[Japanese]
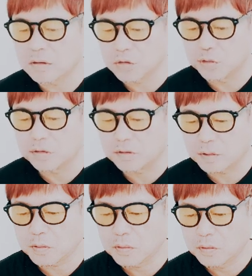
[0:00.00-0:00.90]
んだと思うんで
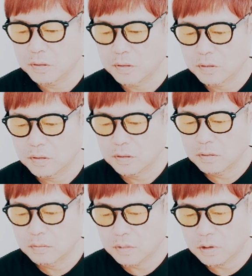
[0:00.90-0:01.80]
すよ。
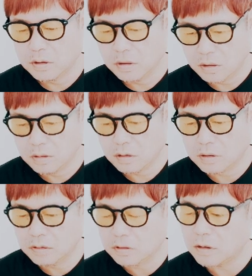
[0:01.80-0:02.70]
まあね、た
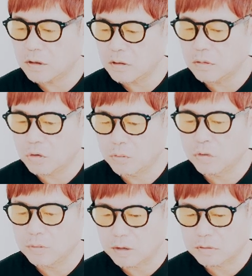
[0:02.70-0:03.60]
だ疲れると
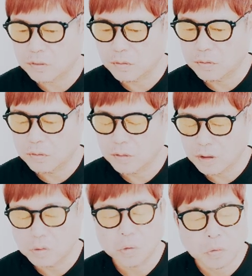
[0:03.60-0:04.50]
思いますよ。
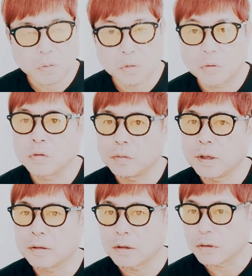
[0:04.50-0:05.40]
あの、そういう
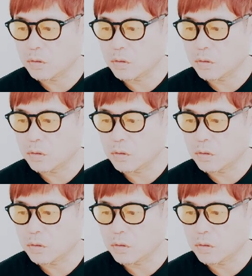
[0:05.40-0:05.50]
メンタ